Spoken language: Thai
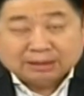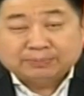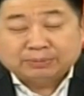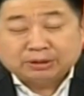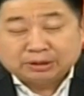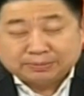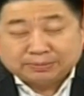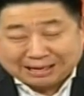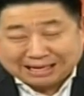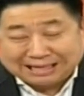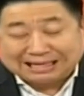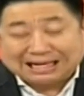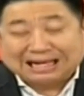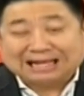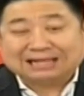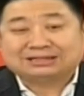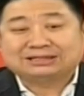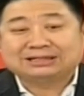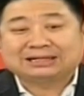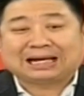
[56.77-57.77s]
ปริมาณ
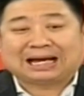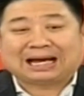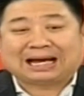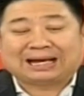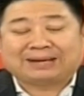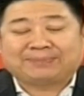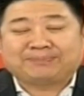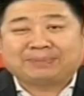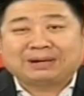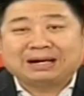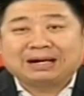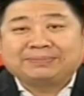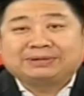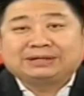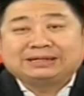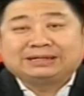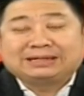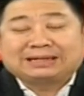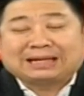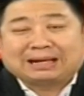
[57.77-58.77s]
การซื้อขายเพิ่
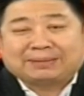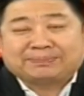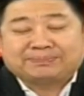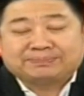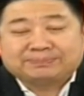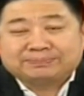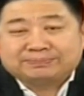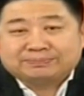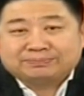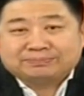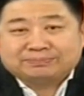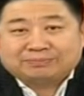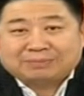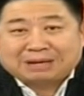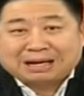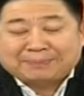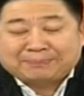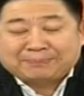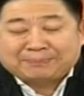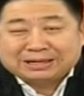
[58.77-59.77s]
มขึ้นครับ
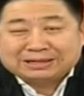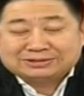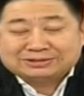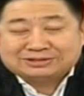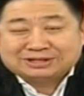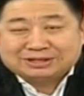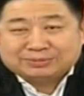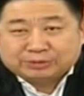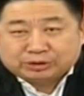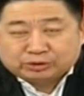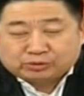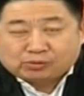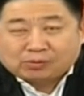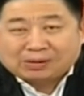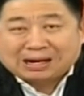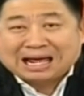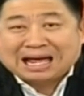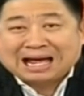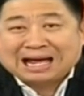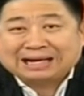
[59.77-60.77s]
มาเป็น 40,000
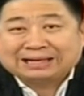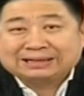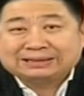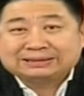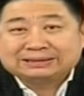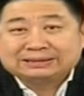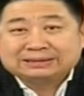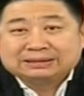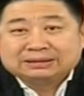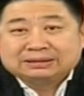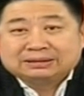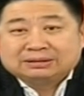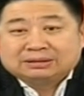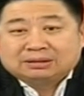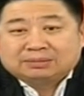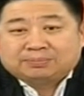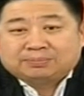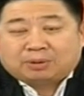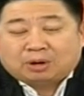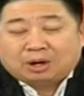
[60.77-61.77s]
กว่าล้าน
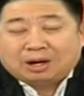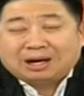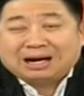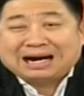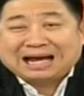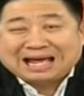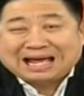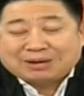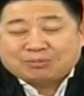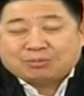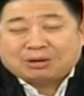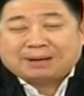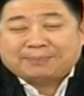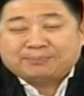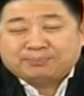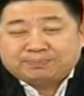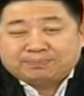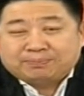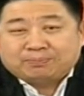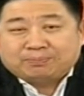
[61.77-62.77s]
เพราะแรงค
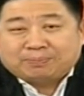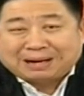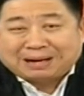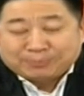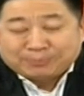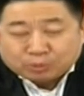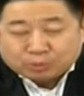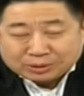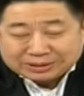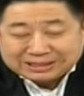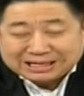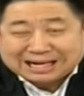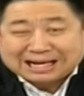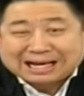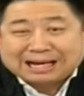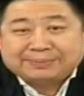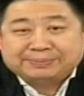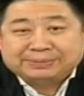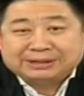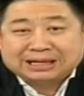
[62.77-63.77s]
วามผันผวน
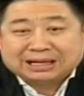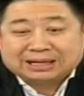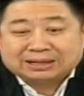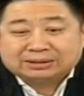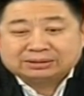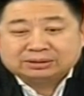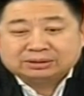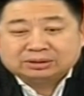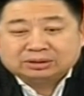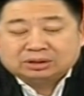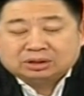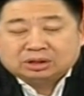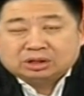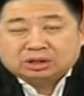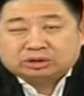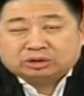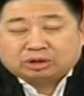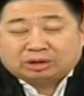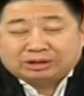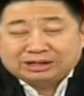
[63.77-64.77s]
จากการเมือง
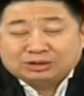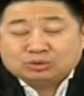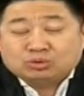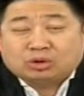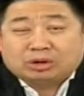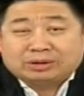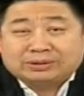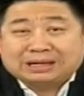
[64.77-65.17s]
ตอนนี้ทุกคน